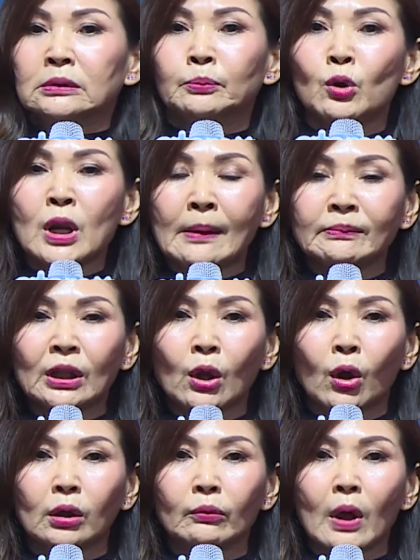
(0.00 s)
ผู้นำตล
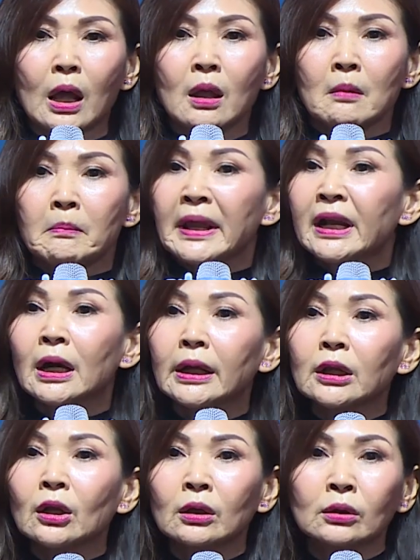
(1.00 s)
อดว่าไม่เคย
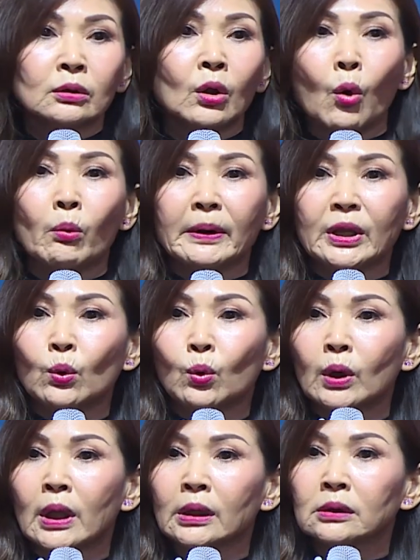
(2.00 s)
ลงไปดู
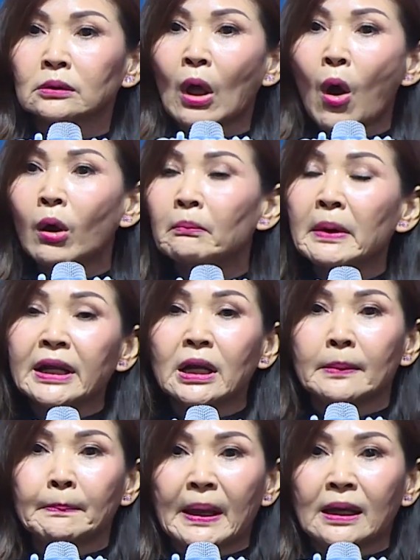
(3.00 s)
เลยท่องไม่เค
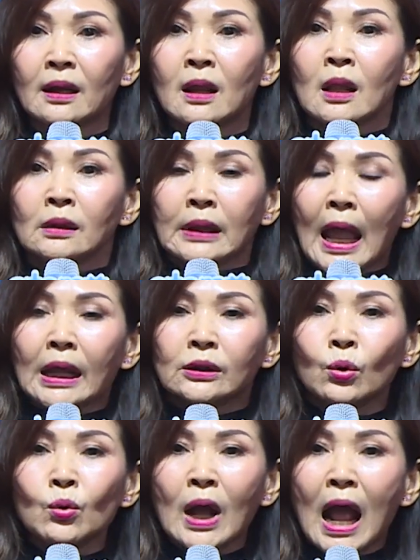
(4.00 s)
ยเป็น แต่
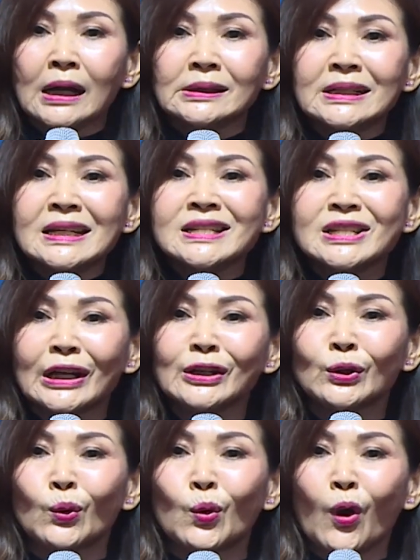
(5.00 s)
ทุกครั้งที่ฉัน
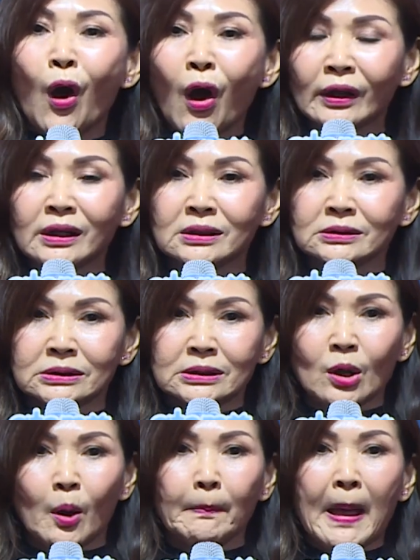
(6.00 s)
ดูข้อหนึ่งถึง
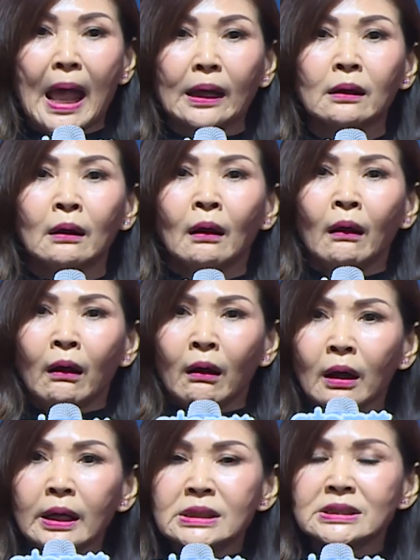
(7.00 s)
ข้อแปด
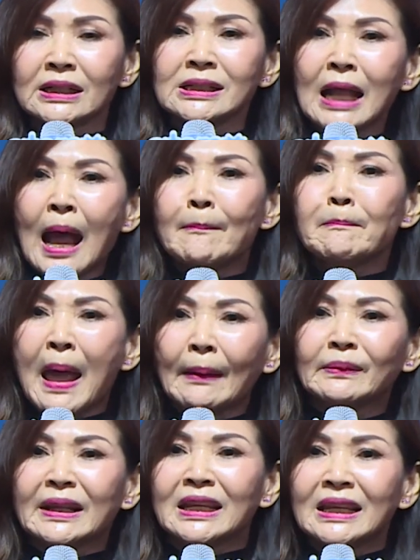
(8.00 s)
เฮ้ย ฉันทำแบบ
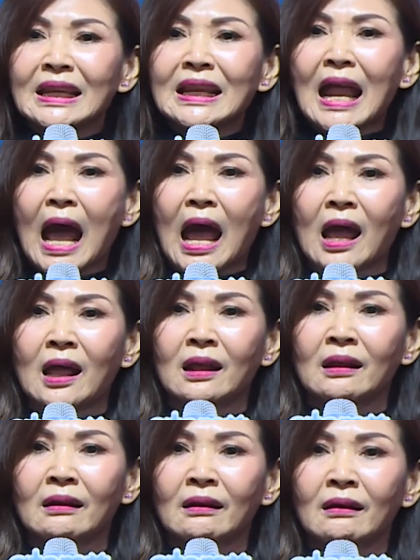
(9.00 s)
นี้นี่นา
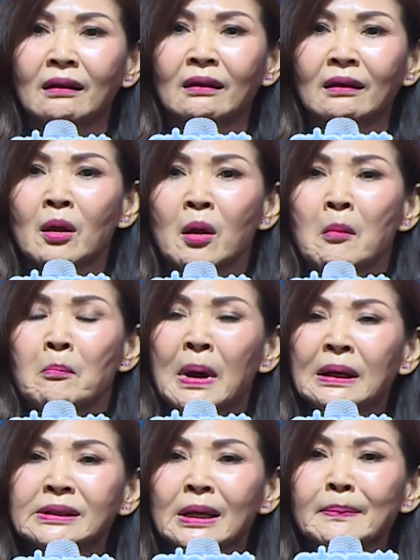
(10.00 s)
มั
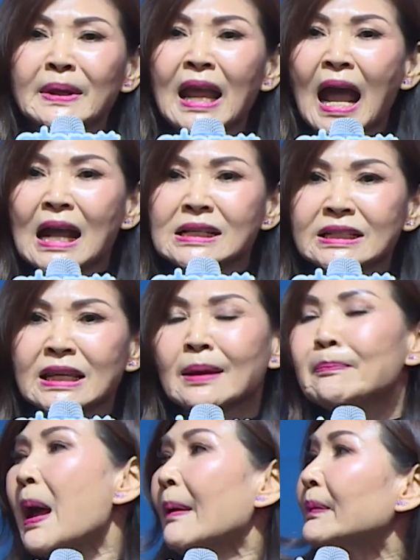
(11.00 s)
นจะมีอาชีพ
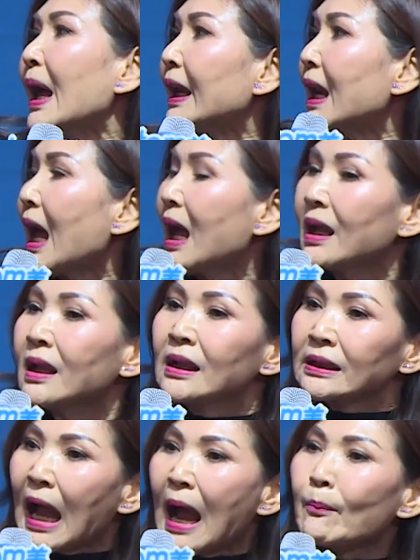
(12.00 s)
แบบไหนนะ
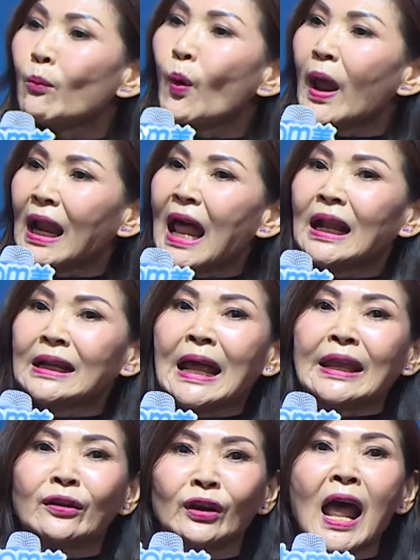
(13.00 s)
ทำเวลาไหน
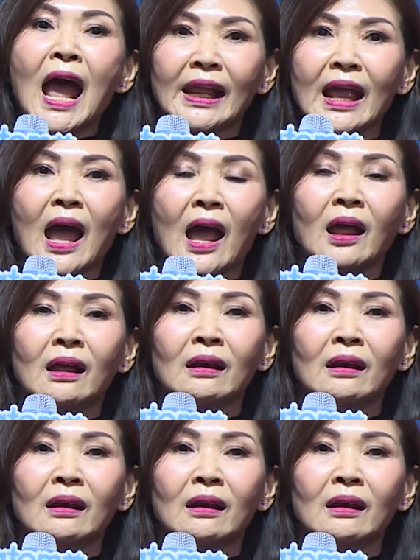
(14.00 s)
ก็ได้ฮะ